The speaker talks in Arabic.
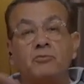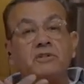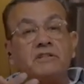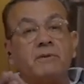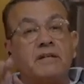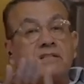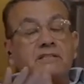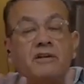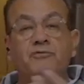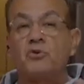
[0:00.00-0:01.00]
وانت بقيتي
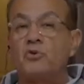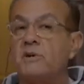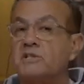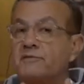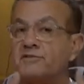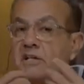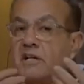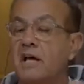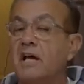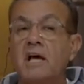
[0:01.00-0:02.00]
زي الفل وماشيه في
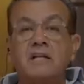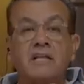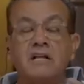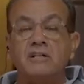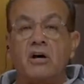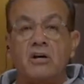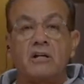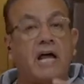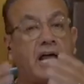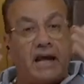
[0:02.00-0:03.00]
سكه تانية خل...
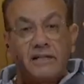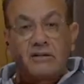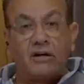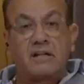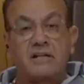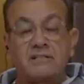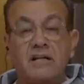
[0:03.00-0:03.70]
على عيني وعلى راسي بقول